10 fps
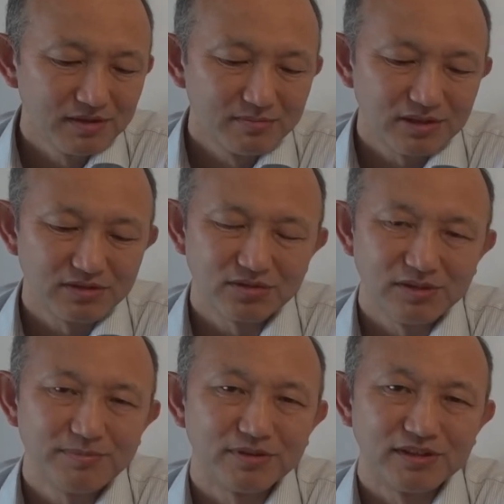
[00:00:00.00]
まあ、ちょっと
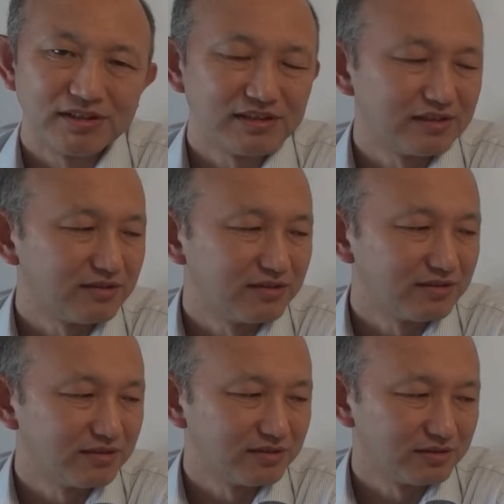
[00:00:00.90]
一本ね、えー、
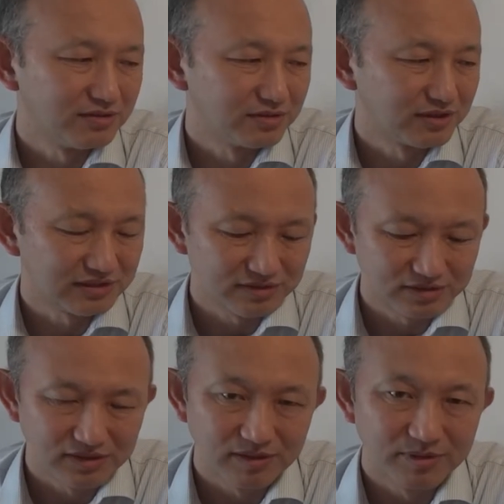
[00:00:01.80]
こうこの動画作っ
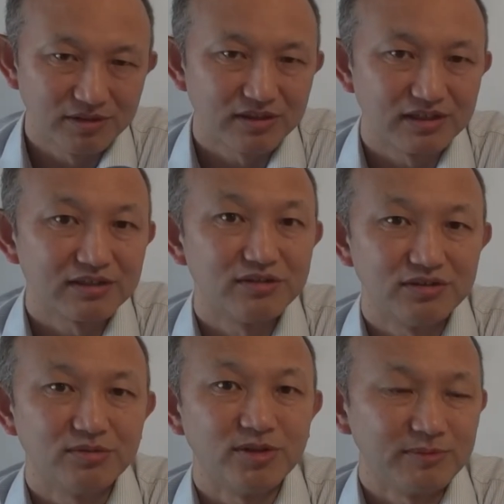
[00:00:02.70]
てみようかなというふう
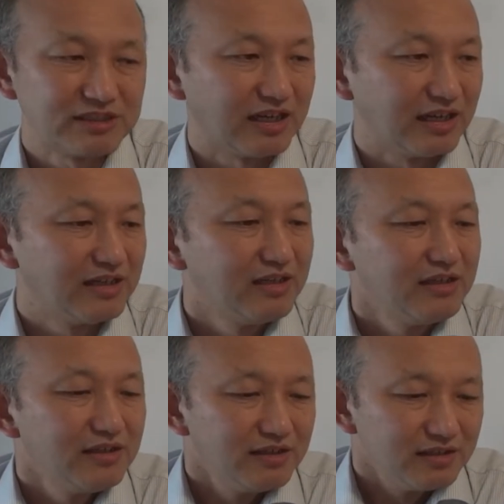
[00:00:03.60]
に思いました。
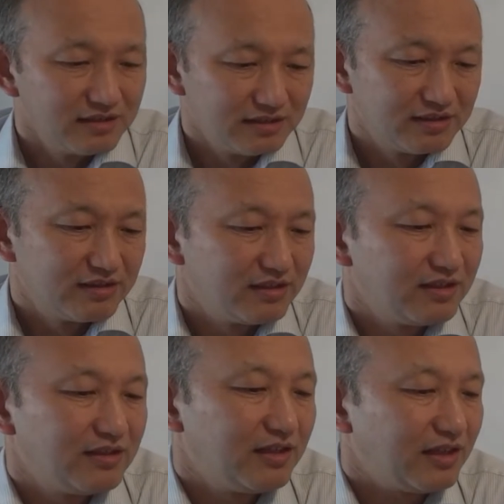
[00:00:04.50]

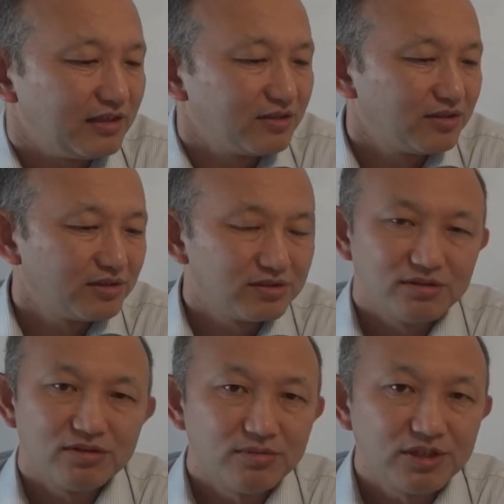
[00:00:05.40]
で、えっ
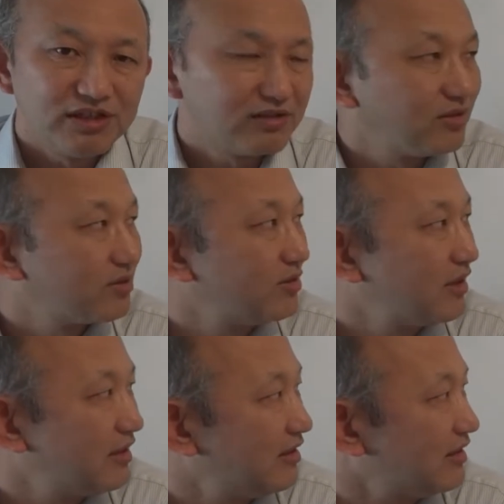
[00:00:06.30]
と、主にこの動
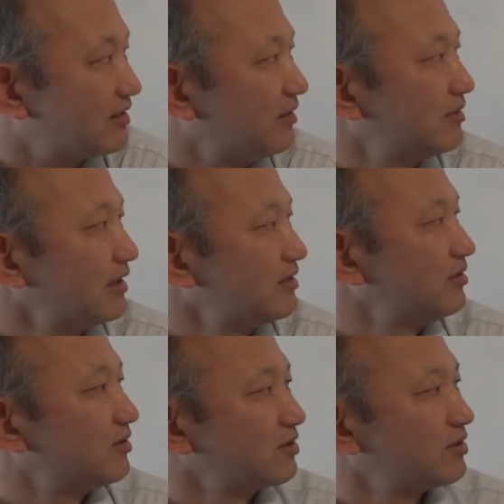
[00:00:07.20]
画ではですね、2つ
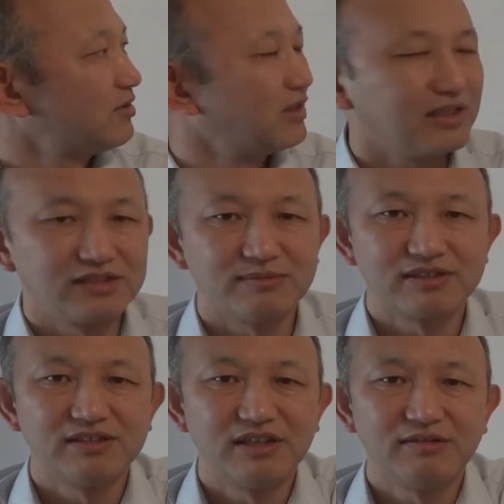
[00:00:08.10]
のことをお話しま
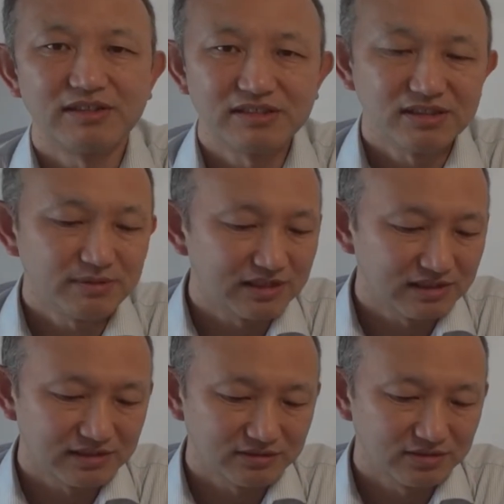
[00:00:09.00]
す。で、私
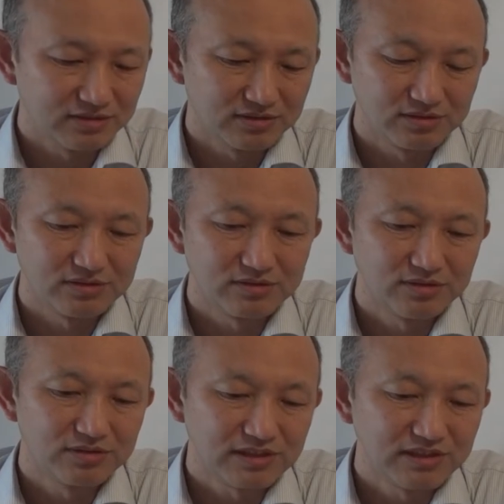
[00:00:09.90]
今、あの、こ
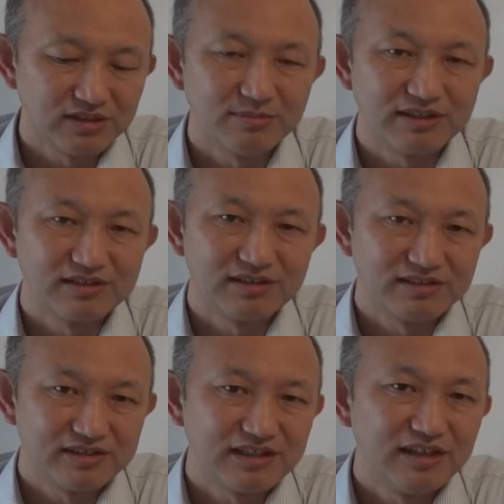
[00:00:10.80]
のチャンネル、まあ、
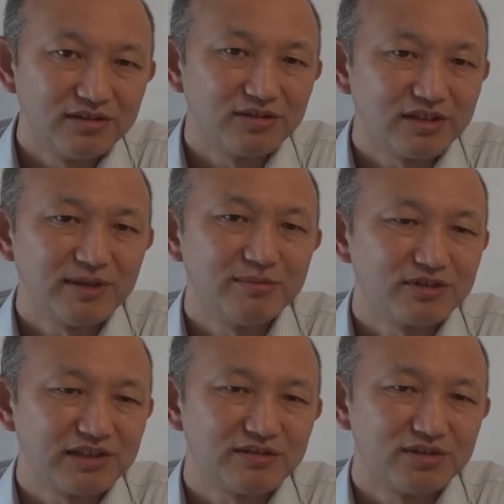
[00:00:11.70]
チャンネルの名前
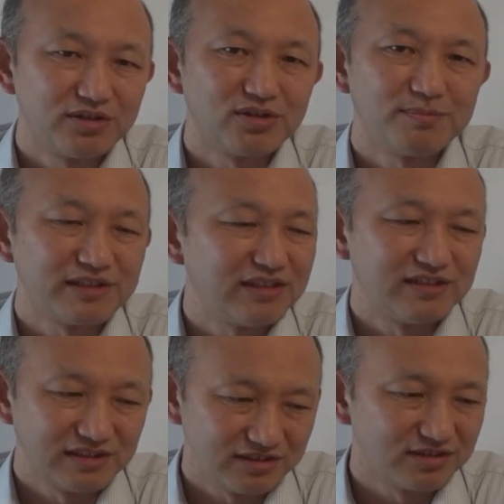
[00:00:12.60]
もチェコヨーロッパ
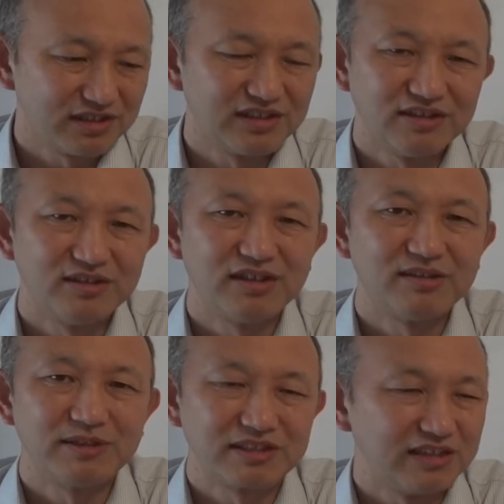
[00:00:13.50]
鉄道チャンネルとなっ
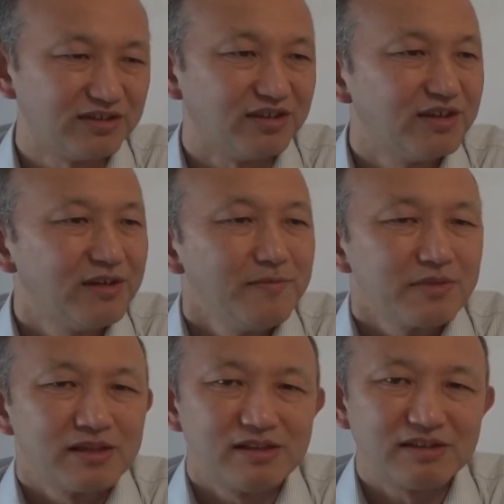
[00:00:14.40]
てますけれど、
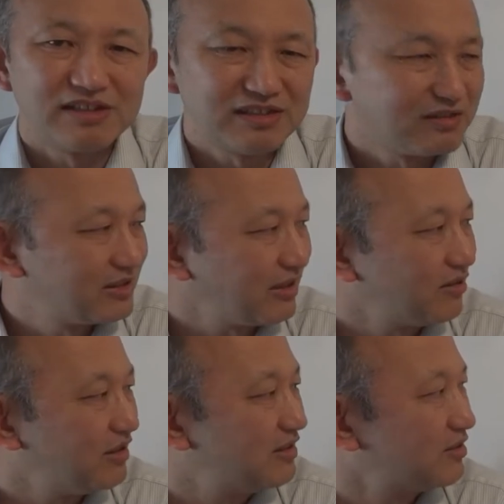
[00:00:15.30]
で、私、は
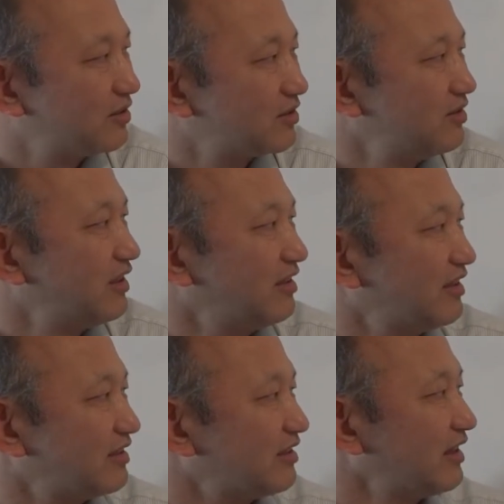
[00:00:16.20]
チェコにずっと住んでるん
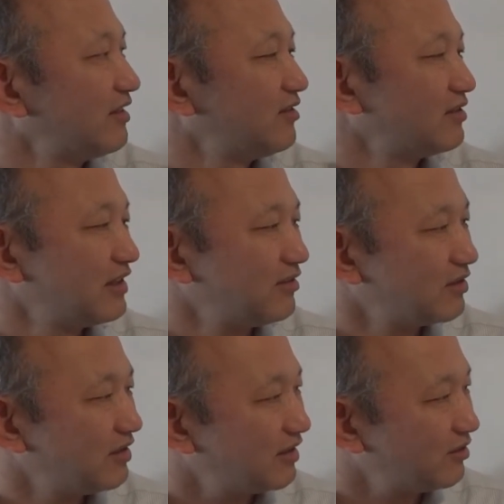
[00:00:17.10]
ですよね。この
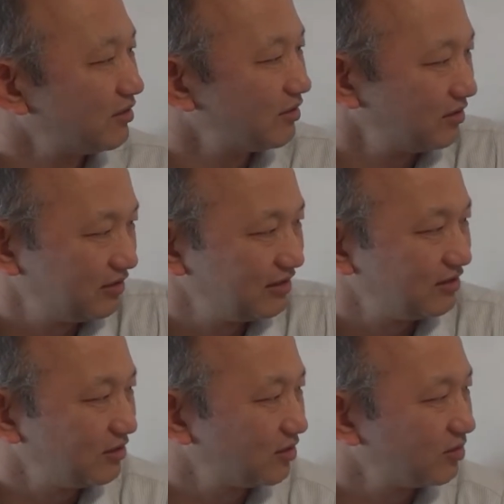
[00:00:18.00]
チェコっていうのはこの地
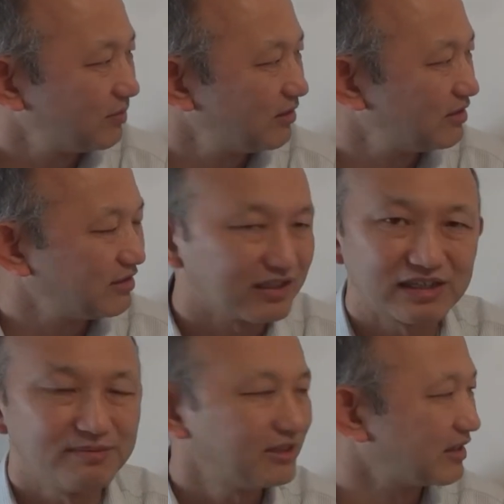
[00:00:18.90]
図、ヨーロッパの地図書
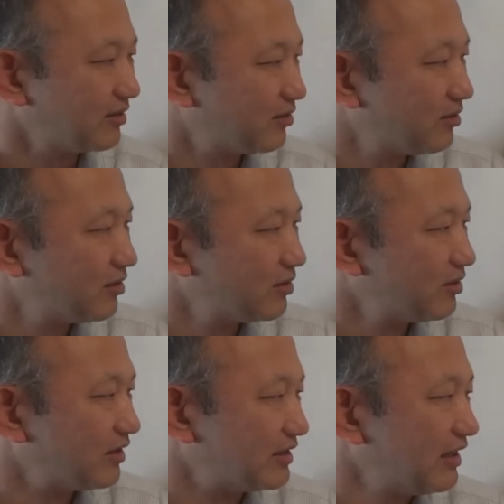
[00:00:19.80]
きましたけど、ここのと
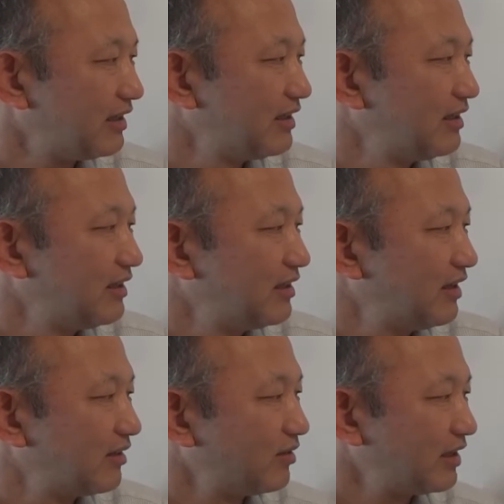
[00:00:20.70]
ころですね。
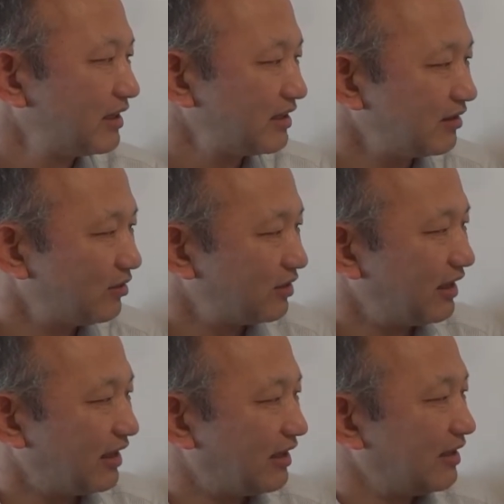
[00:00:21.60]
これがチェコ
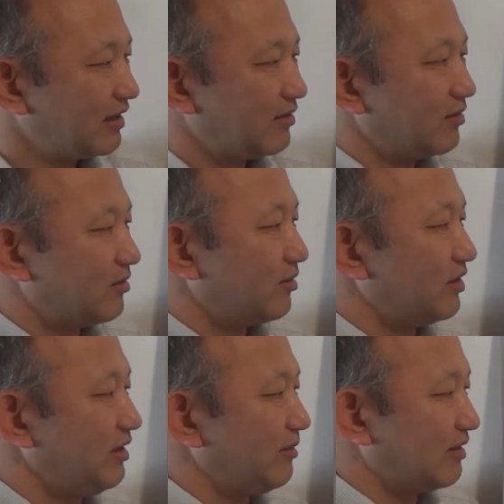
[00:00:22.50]
で、ここ
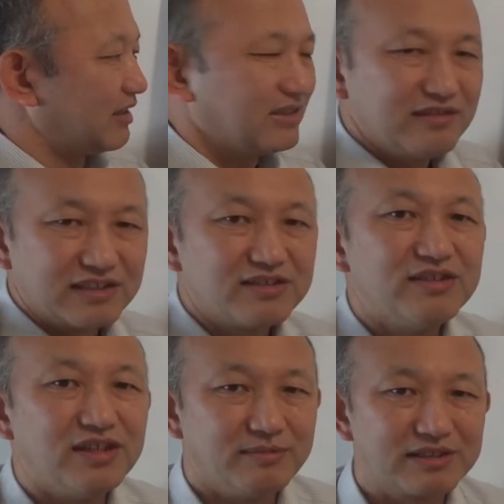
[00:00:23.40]
に今私は住
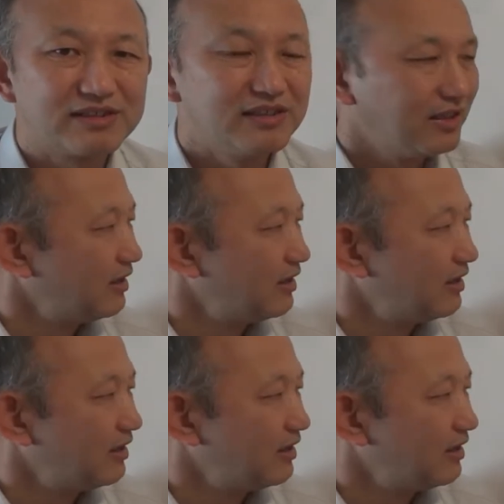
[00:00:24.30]
んでいます。